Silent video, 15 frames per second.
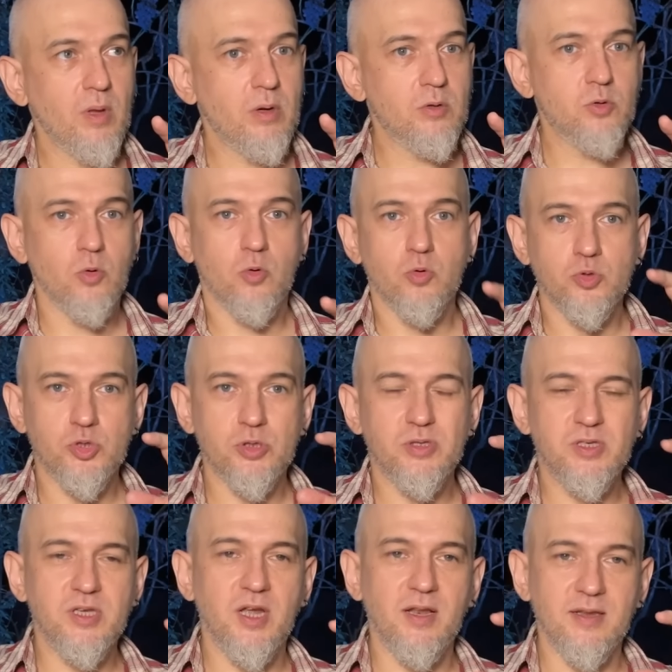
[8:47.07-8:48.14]
кто
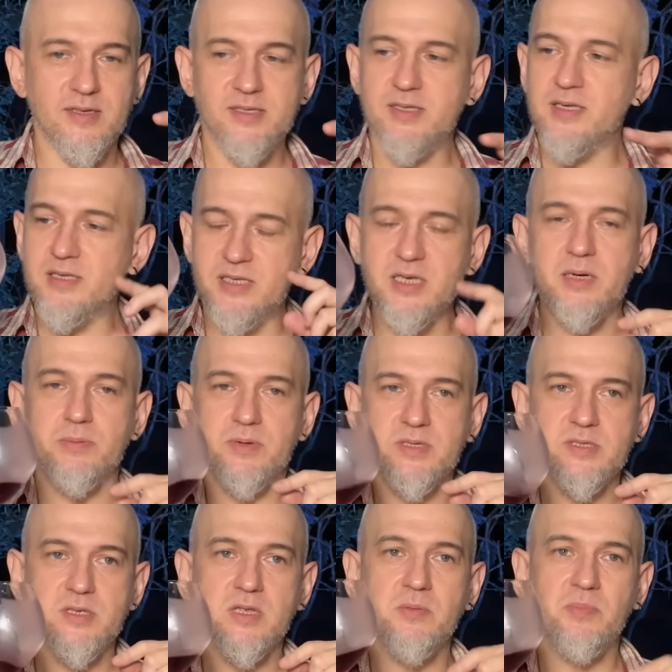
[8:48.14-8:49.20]
хочет тельности и
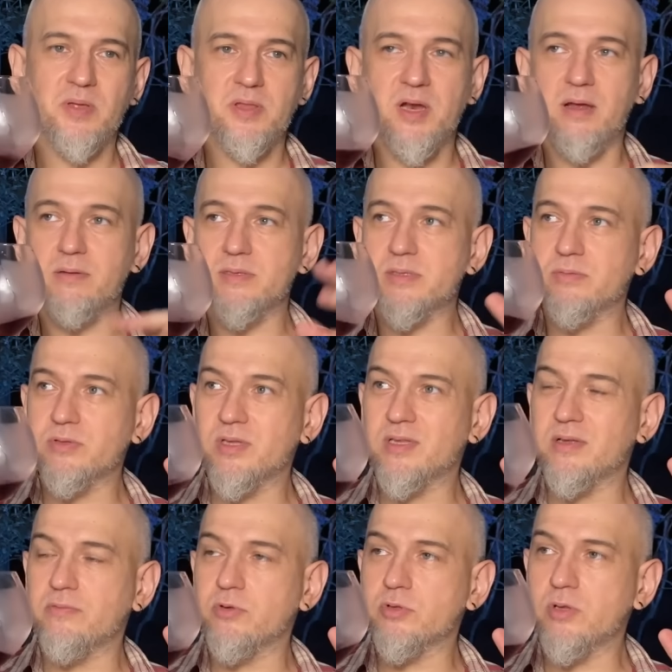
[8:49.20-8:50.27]
терпкости, не понравится вот
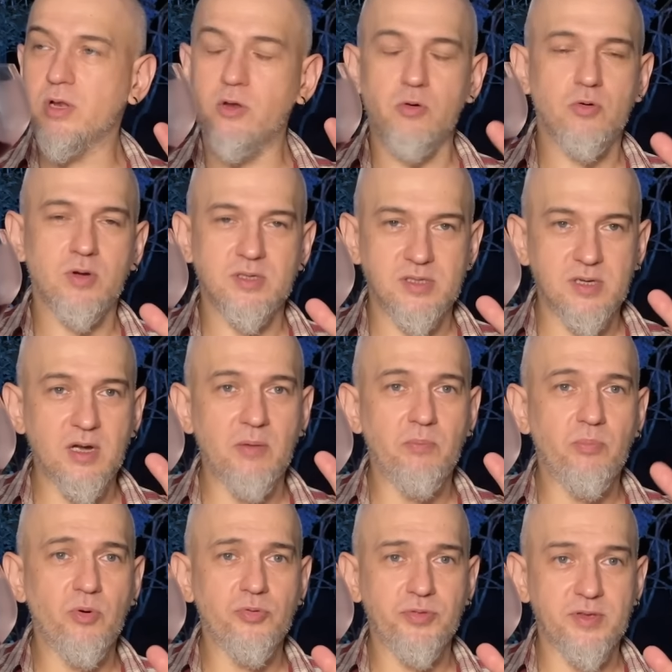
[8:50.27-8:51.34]
эта вот легкость и
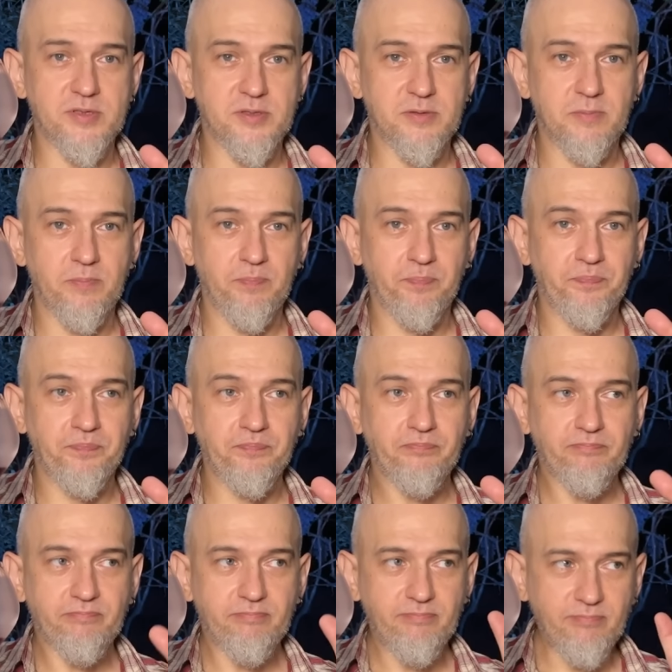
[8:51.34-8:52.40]
компотность,
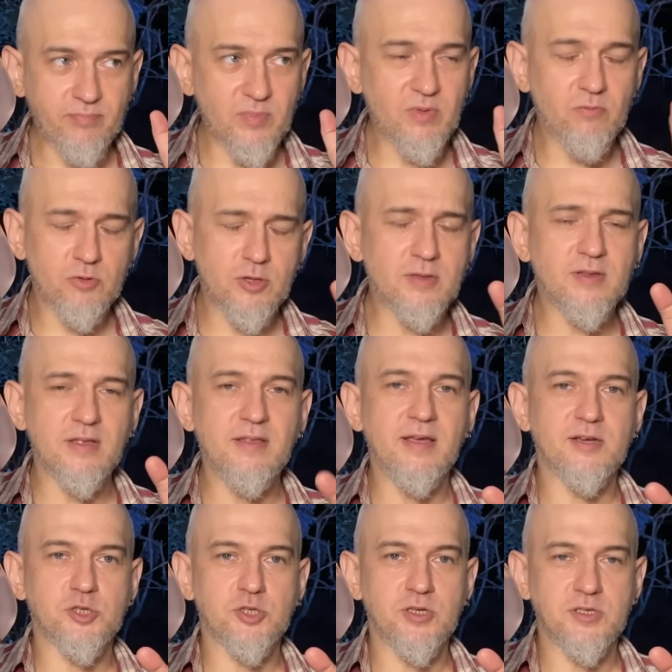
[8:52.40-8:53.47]
вот эта
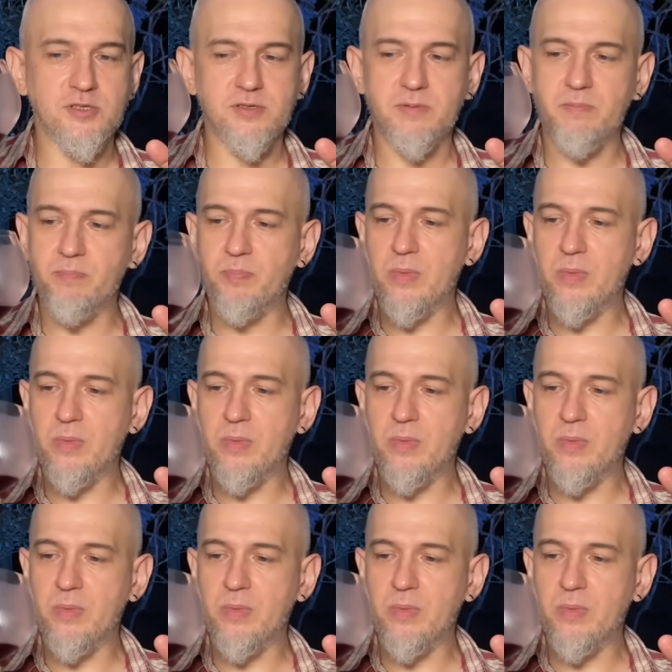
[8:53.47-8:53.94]
няшность.